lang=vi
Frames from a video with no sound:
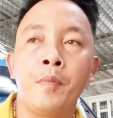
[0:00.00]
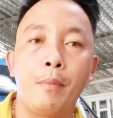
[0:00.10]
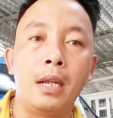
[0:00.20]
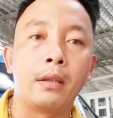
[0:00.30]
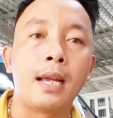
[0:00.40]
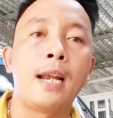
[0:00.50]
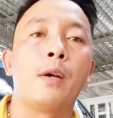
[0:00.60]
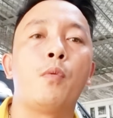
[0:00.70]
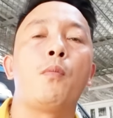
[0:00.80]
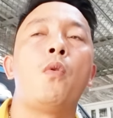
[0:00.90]
mình thay được
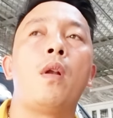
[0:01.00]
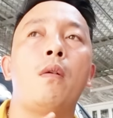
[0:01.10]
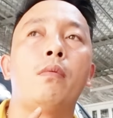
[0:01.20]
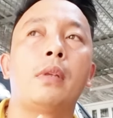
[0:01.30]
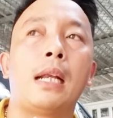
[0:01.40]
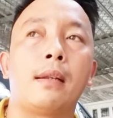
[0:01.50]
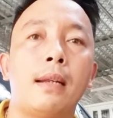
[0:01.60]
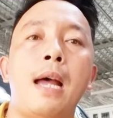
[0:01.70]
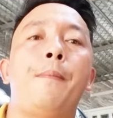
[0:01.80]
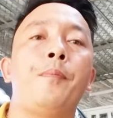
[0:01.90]
một bộ lông thật
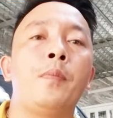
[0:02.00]
đẹp